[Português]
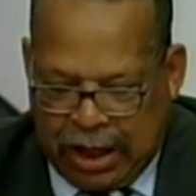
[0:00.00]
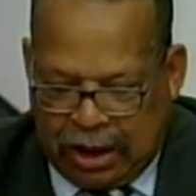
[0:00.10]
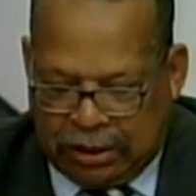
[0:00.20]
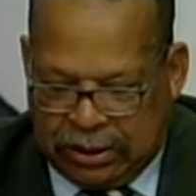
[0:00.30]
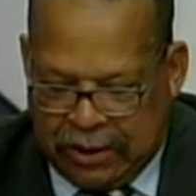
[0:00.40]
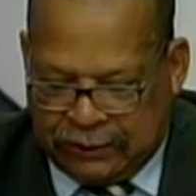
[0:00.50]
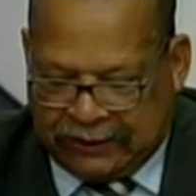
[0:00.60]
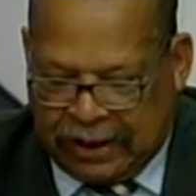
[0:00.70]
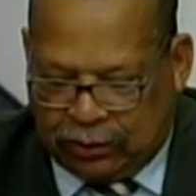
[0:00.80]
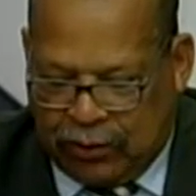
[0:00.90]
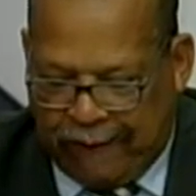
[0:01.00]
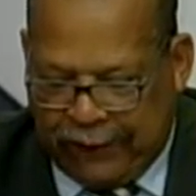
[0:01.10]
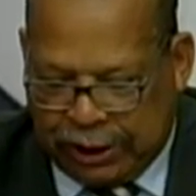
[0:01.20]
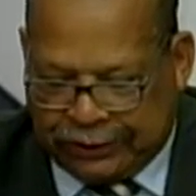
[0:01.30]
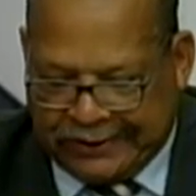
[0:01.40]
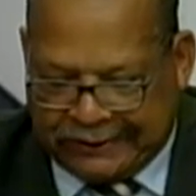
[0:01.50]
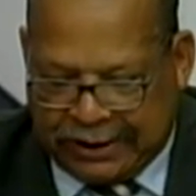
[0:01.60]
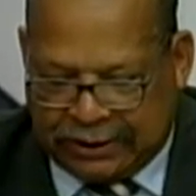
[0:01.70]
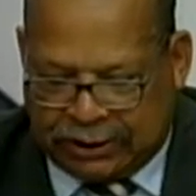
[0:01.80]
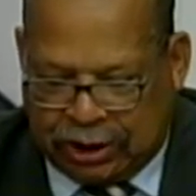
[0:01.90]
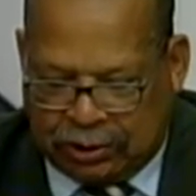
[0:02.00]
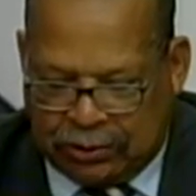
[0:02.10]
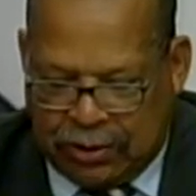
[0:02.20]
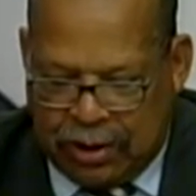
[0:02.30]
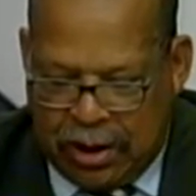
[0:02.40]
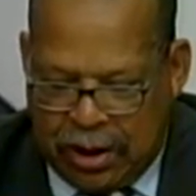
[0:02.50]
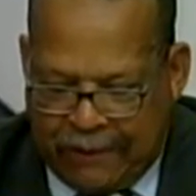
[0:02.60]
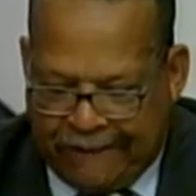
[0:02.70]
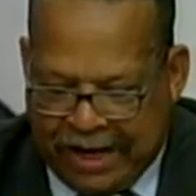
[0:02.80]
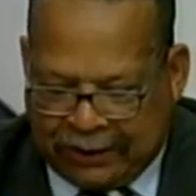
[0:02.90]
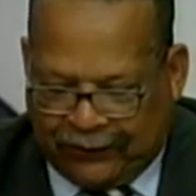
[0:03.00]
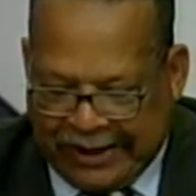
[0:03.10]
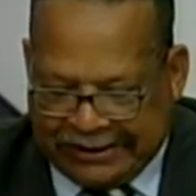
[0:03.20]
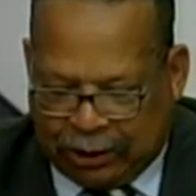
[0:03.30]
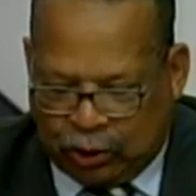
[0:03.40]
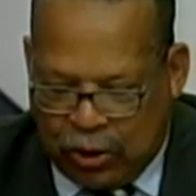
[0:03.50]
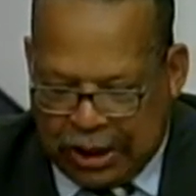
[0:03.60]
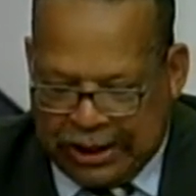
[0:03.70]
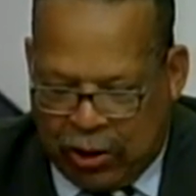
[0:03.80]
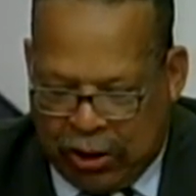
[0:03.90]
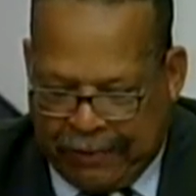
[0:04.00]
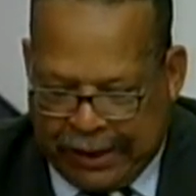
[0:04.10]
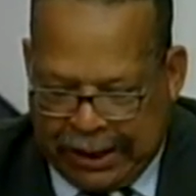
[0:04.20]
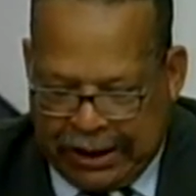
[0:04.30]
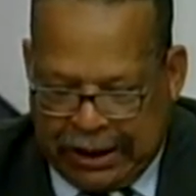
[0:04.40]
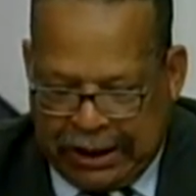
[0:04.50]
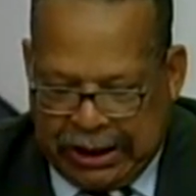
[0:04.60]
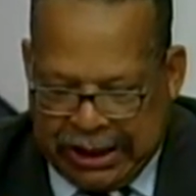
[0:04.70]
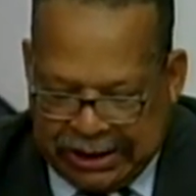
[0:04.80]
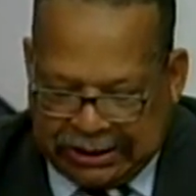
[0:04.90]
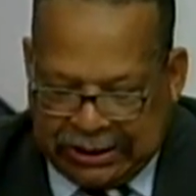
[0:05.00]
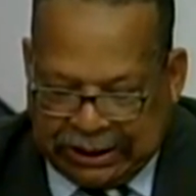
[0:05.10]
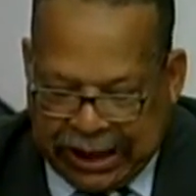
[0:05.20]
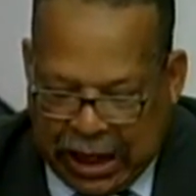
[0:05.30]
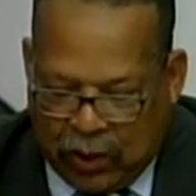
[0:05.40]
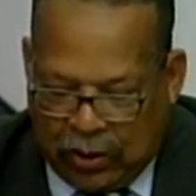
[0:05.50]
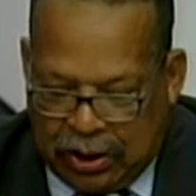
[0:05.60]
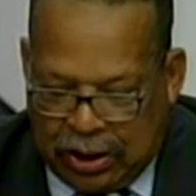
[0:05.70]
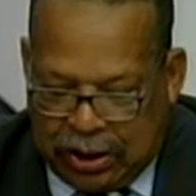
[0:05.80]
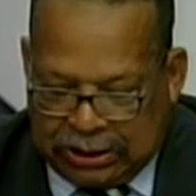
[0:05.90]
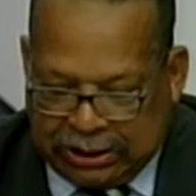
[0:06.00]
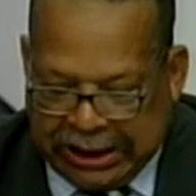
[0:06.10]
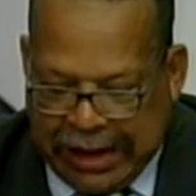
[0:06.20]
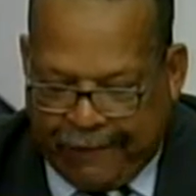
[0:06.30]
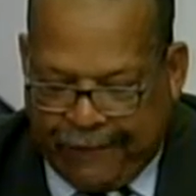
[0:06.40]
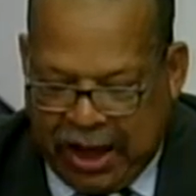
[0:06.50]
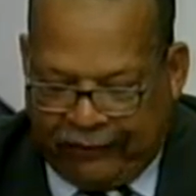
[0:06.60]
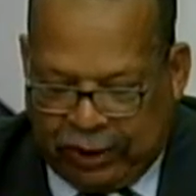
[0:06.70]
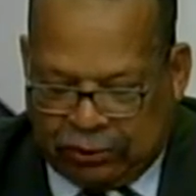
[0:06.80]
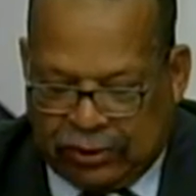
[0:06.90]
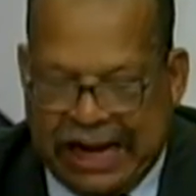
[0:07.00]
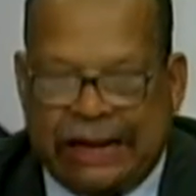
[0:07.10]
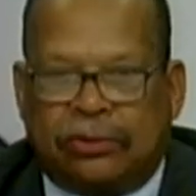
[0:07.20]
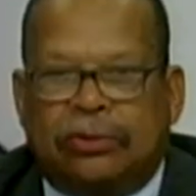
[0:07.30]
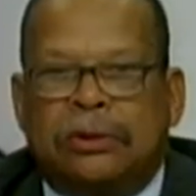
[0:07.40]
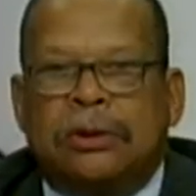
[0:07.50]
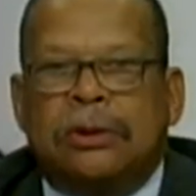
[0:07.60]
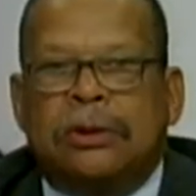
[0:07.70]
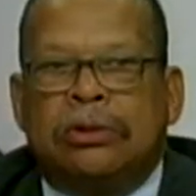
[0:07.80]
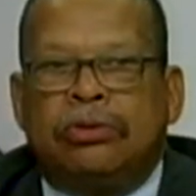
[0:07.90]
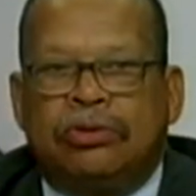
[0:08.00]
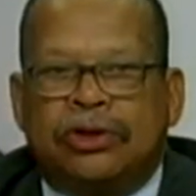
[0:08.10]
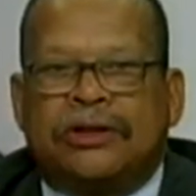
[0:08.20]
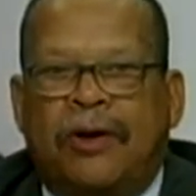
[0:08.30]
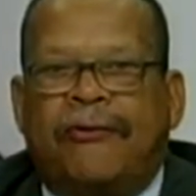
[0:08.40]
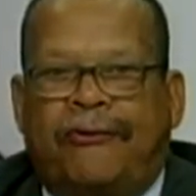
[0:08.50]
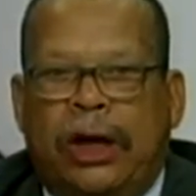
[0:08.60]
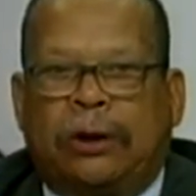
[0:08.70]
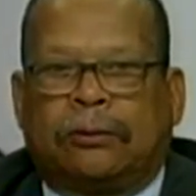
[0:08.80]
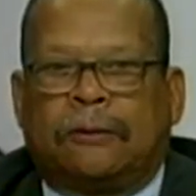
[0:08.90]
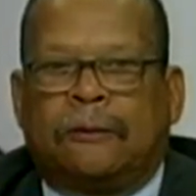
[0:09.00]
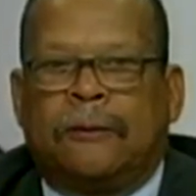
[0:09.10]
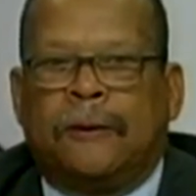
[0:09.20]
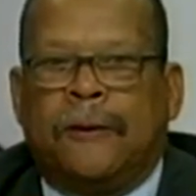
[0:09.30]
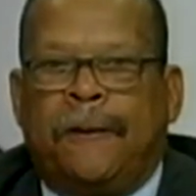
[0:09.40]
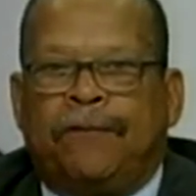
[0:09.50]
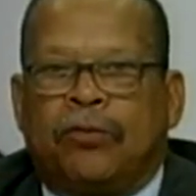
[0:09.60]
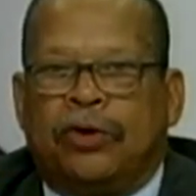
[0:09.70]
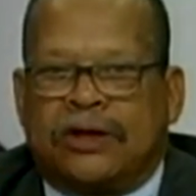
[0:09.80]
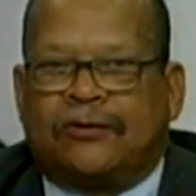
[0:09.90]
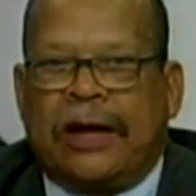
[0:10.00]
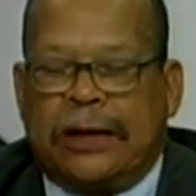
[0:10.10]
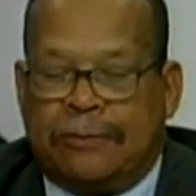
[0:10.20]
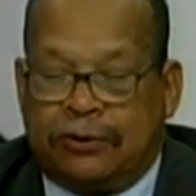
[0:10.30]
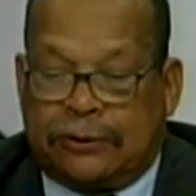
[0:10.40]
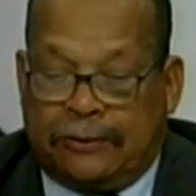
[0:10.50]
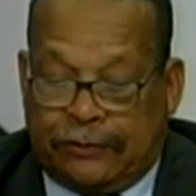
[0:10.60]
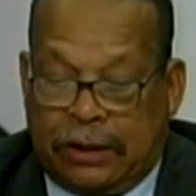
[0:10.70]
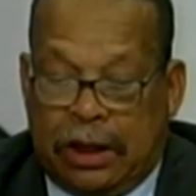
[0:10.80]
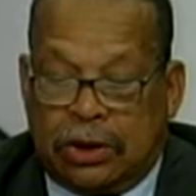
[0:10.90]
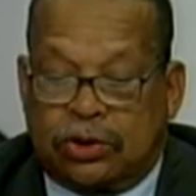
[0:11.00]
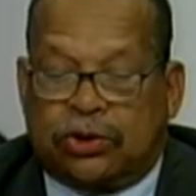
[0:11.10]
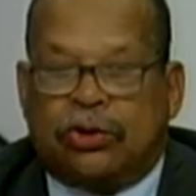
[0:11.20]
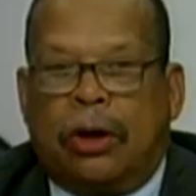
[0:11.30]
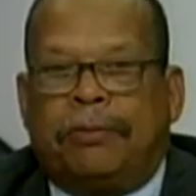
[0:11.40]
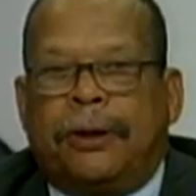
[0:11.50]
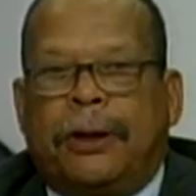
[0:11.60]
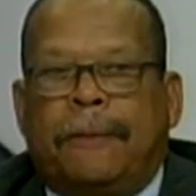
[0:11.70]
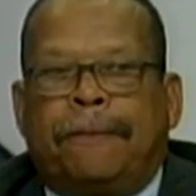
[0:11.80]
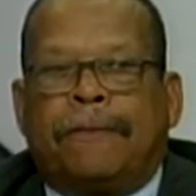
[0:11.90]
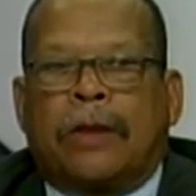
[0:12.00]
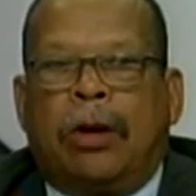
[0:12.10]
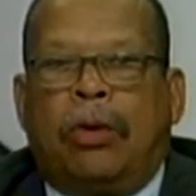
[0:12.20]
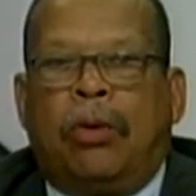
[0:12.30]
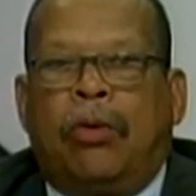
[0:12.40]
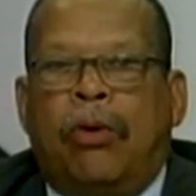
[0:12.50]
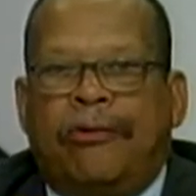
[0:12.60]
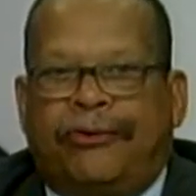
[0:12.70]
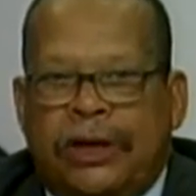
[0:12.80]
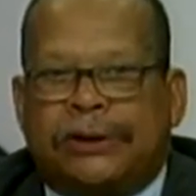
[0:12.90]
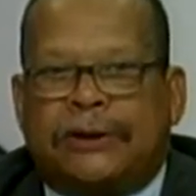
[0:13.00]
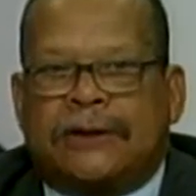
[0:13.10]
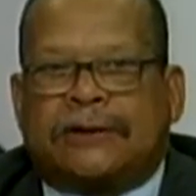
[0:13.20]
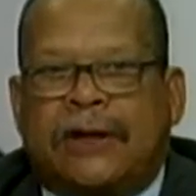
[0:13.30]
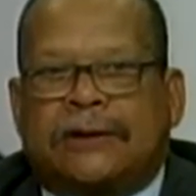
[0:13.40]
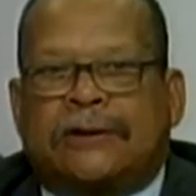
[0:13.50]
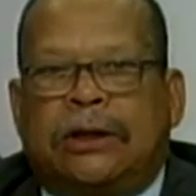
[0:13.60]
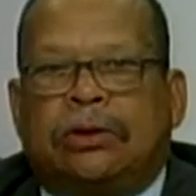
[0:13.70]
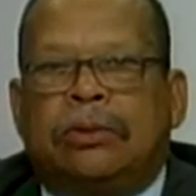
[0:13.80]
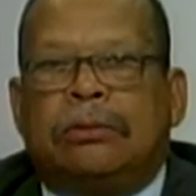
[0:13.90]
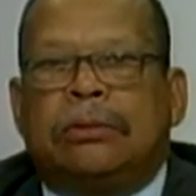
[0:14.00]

não sendo ouvinte esquecido, mas fazedor da obra, este tal será bem-aventurado no seu feito. Nós falamos sobre o ouvinte esquecido